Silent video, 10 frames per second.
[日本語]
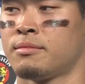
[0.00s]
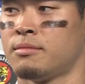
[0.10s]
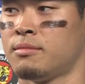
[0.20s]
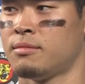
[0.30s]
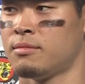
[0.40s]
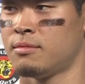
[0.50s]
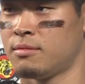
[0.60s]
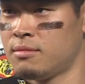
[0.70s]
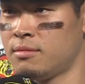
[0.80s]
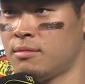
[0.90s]
ち教えてくだ
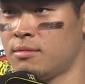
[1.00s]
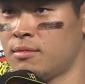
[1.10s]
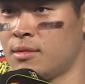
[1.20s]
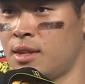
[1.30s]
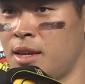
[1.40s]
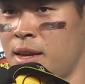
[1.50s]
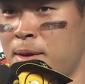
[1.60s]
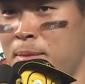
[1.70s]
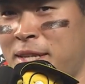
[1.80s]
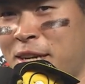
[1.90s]
さい
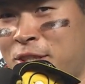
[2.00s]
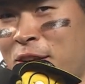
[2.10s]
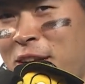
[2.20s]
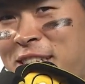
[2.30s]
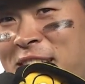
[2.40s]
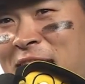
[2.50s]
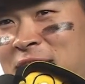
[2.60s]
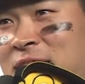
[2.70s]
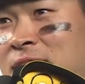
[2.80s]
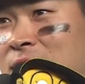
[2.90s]
めちゃくちゃ嬉しい
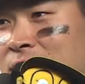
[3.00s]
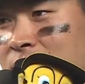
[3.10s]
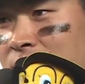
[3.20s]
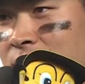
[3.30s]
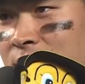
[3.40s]
です